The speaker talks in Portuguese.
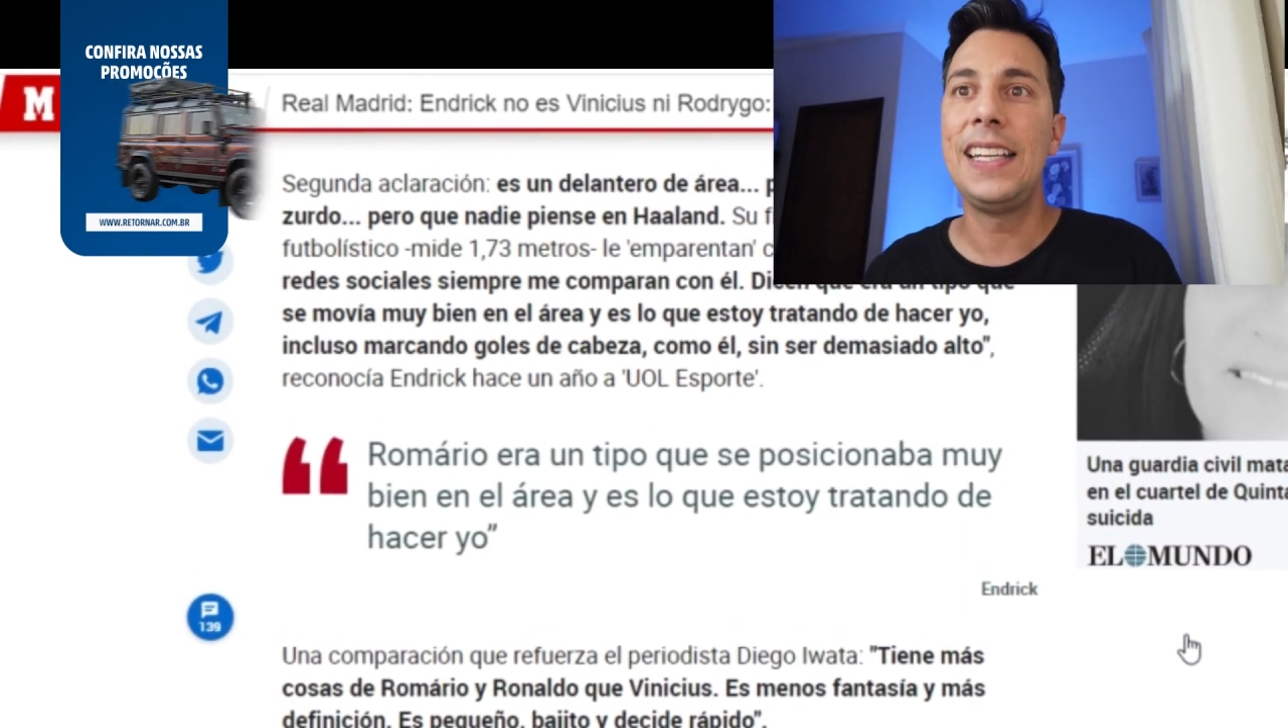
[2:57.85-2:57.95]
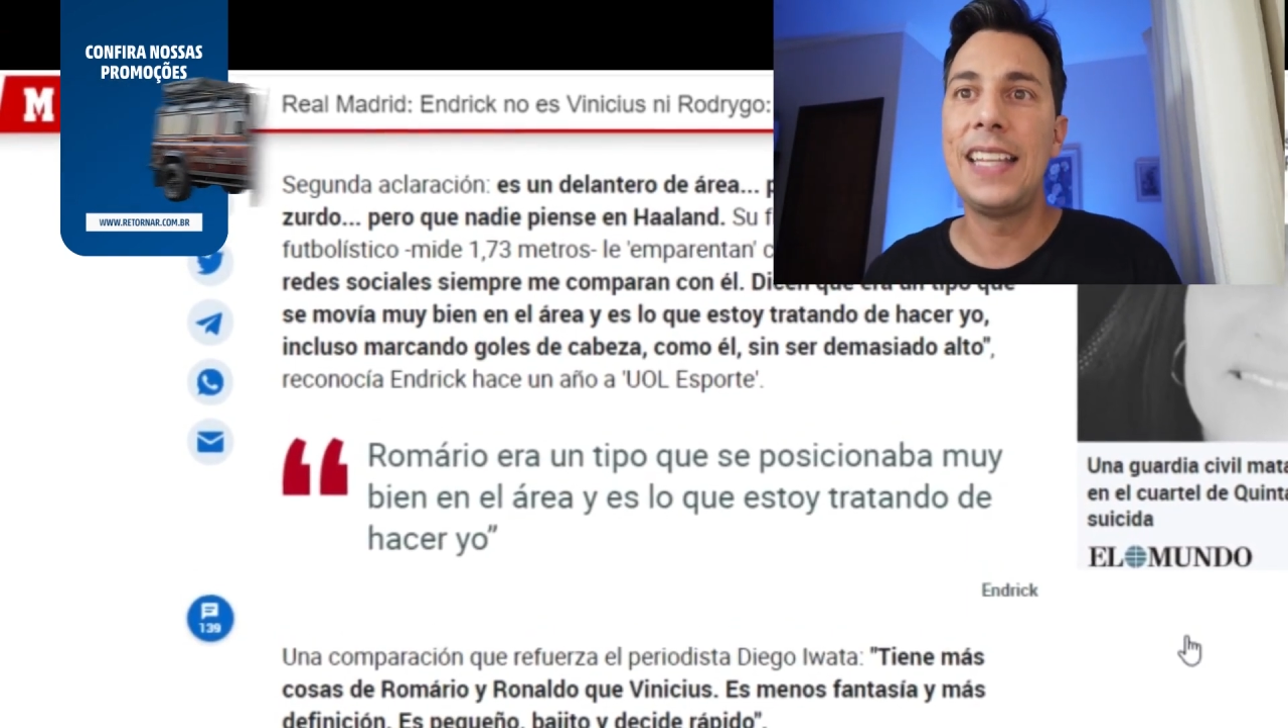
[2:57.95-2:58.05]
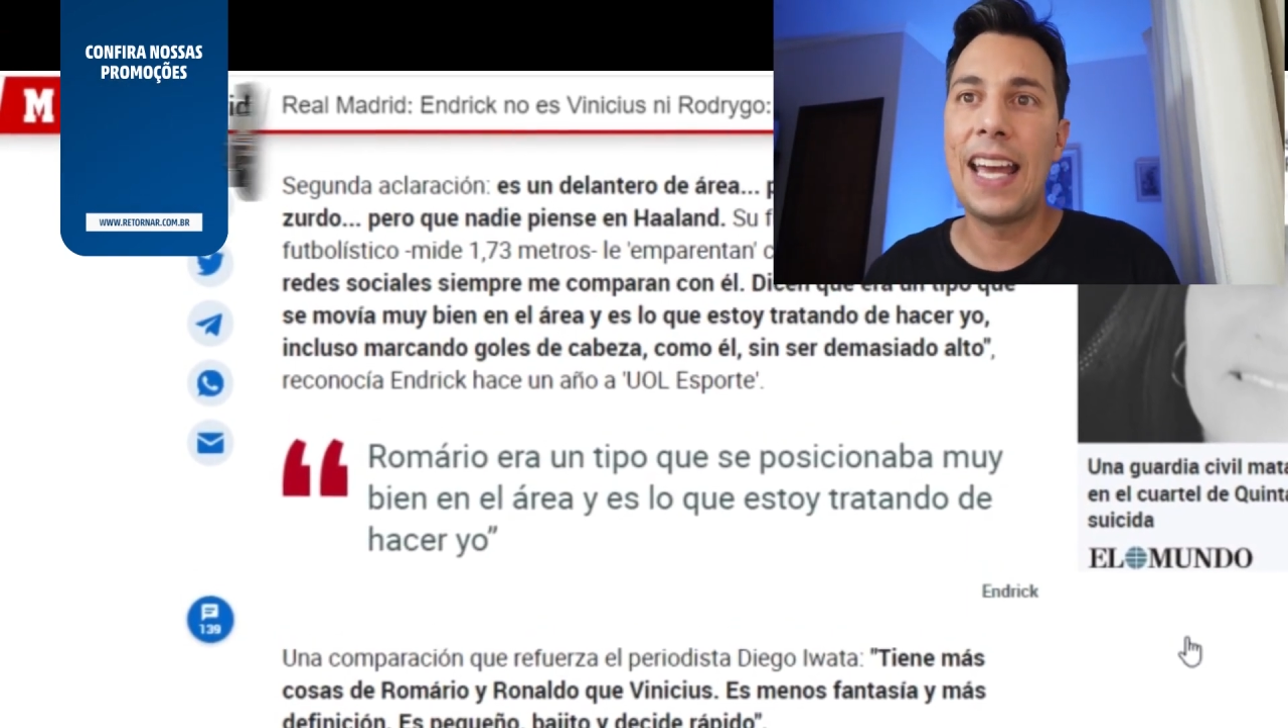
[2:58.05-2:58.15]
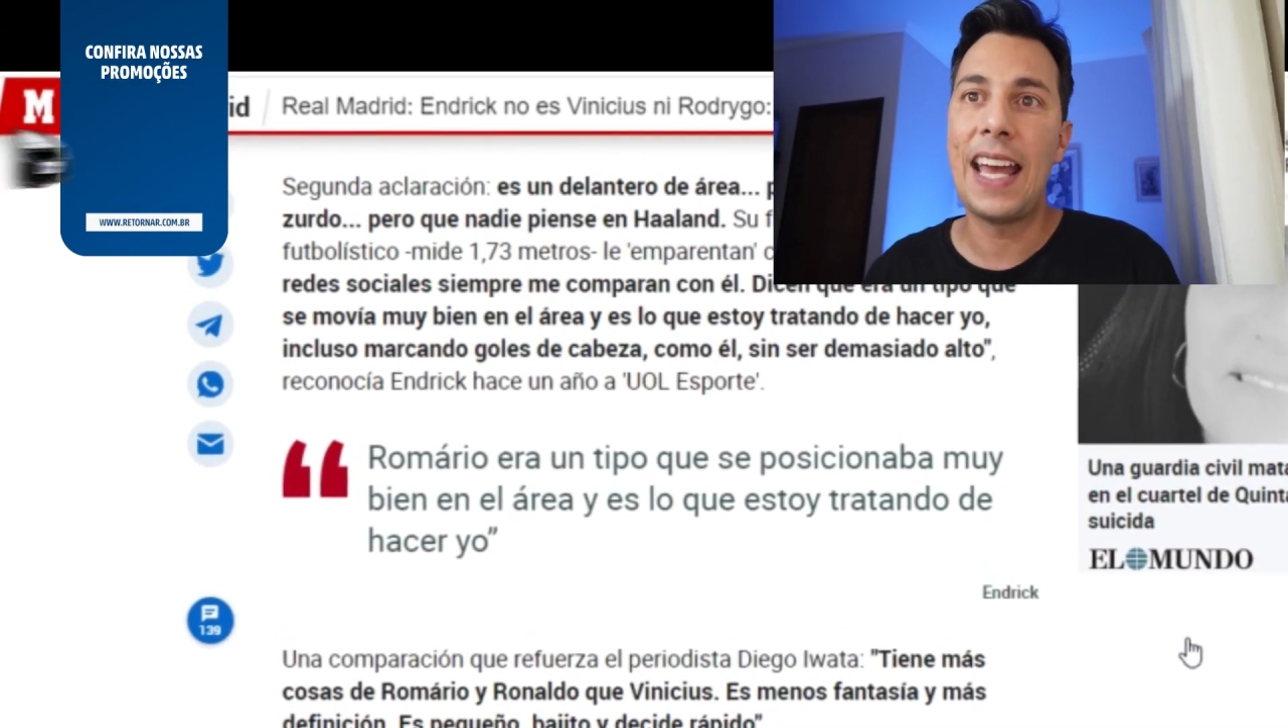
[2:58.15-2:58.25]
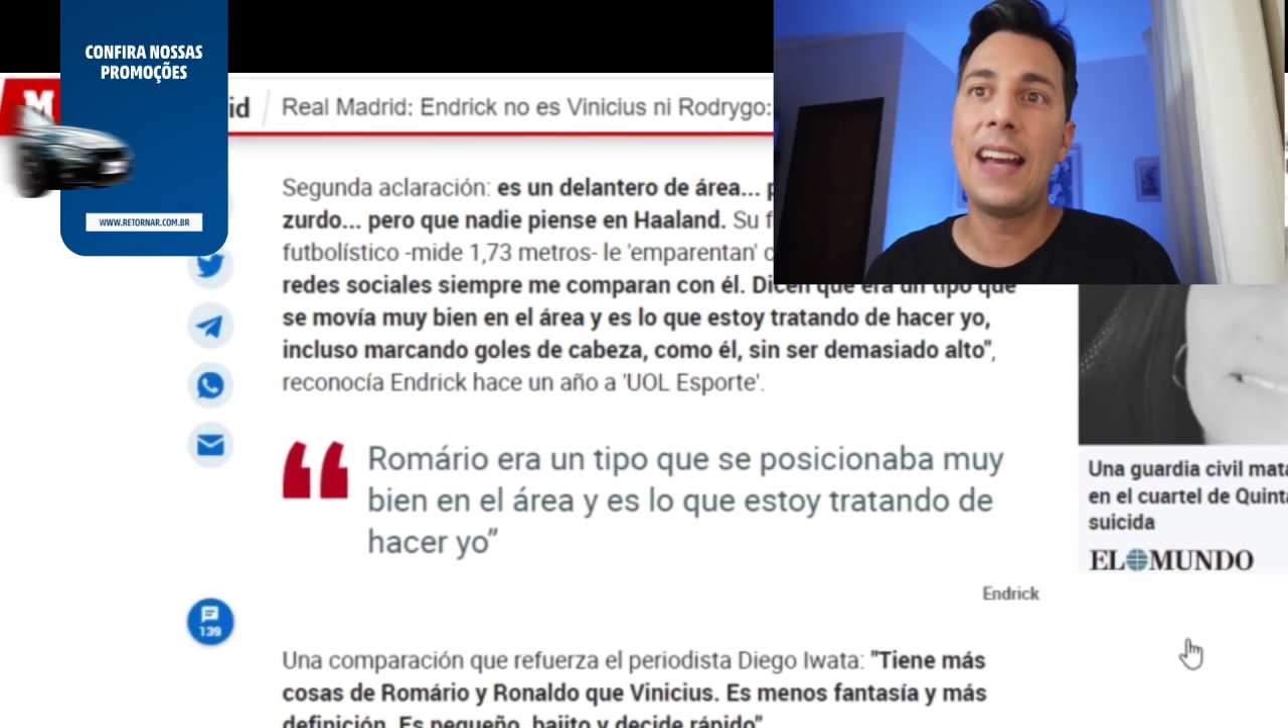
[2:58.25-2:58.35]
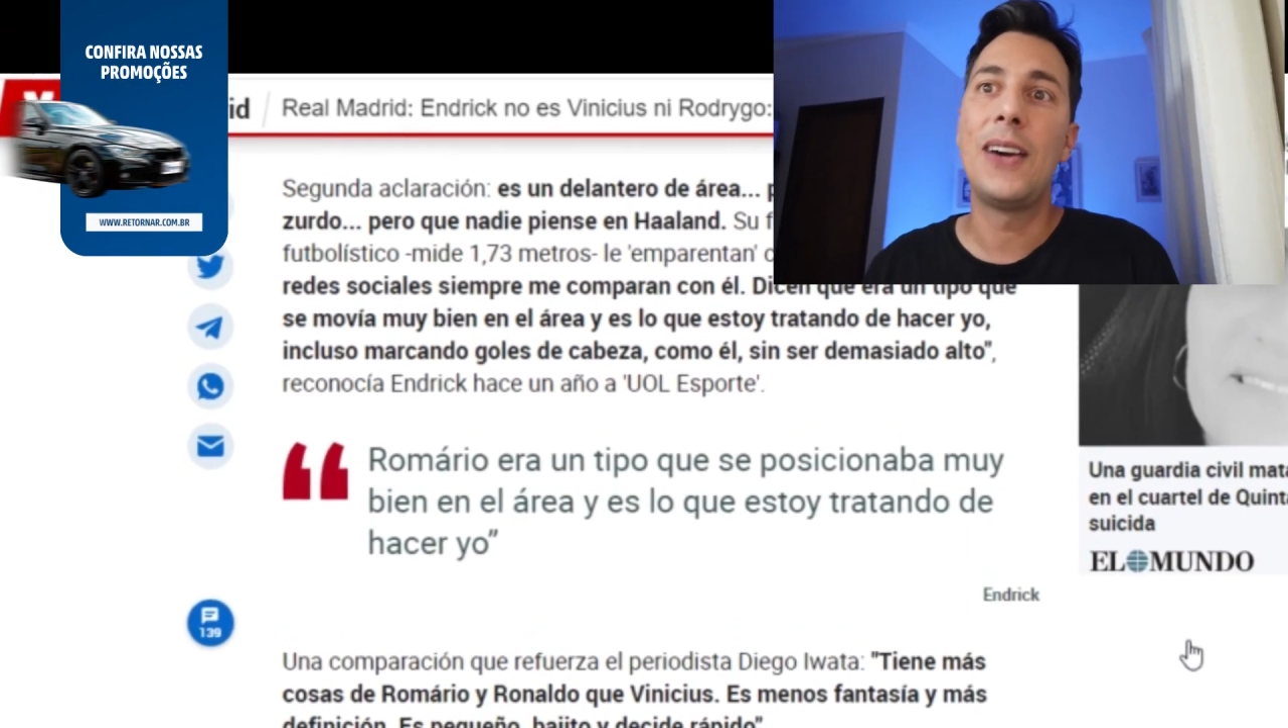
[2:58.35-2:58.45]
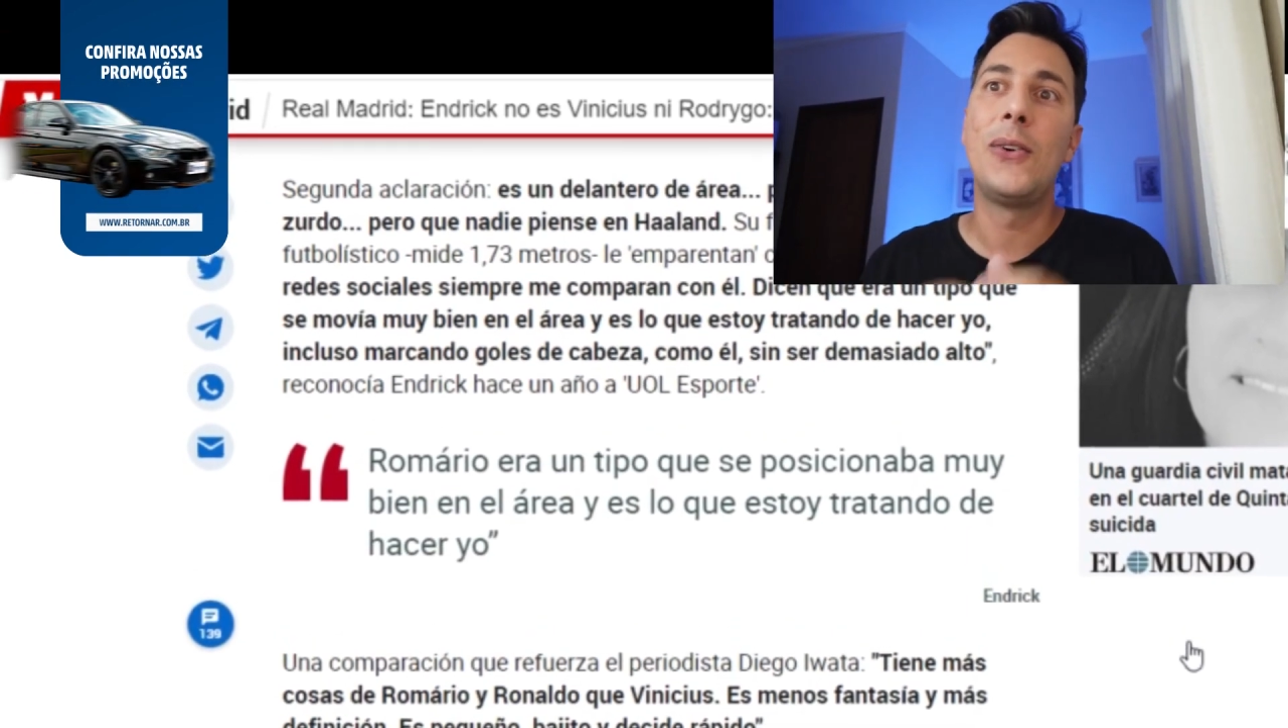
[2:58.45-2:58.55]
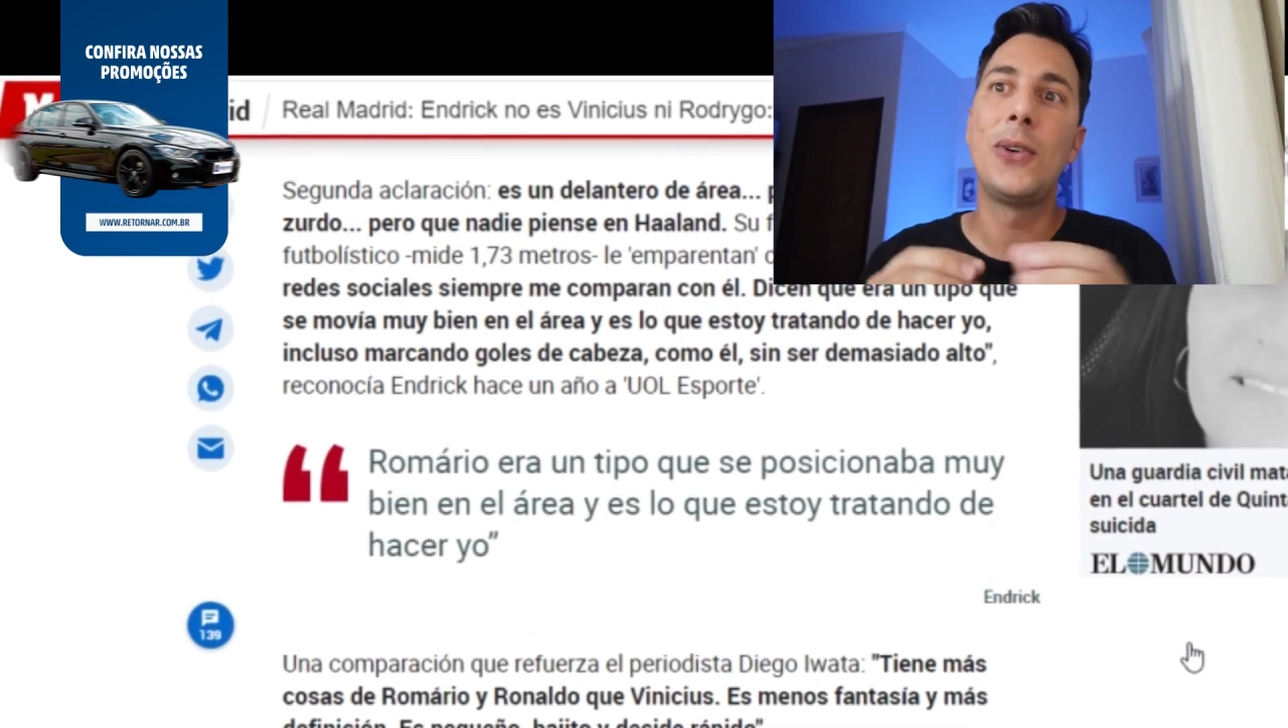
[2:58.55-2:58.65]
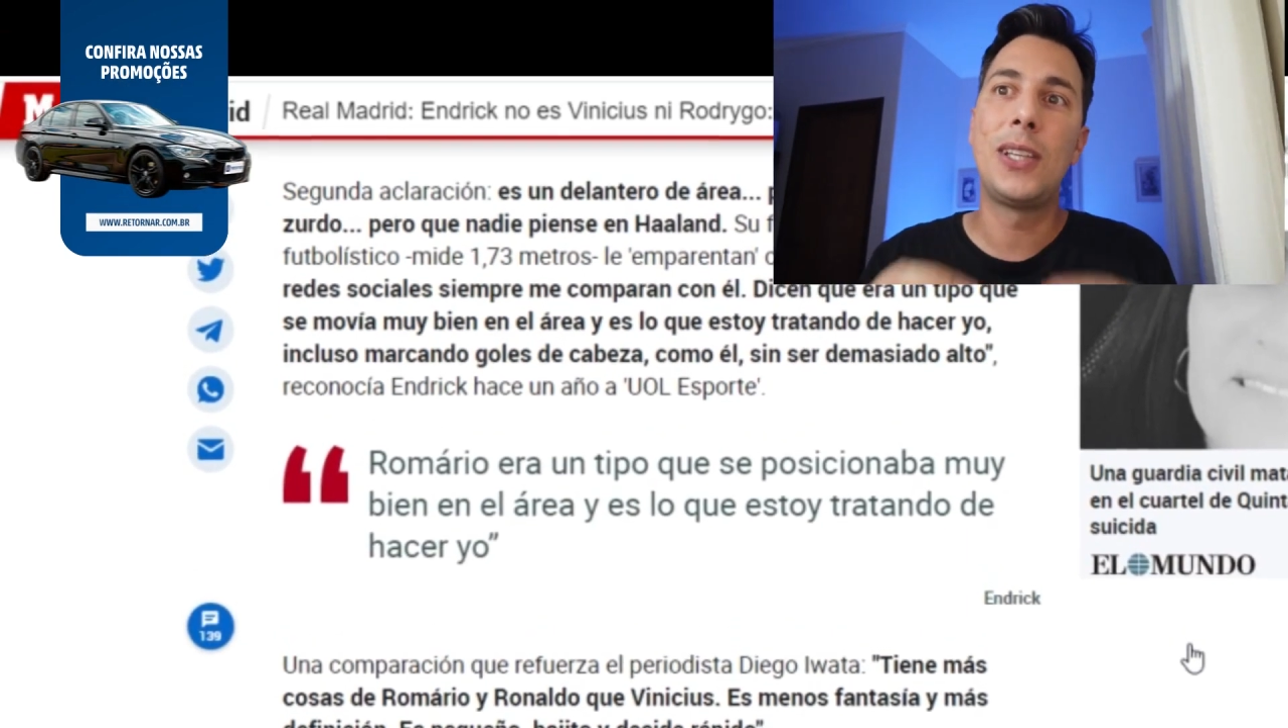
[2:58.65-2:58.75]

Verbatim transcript: e é o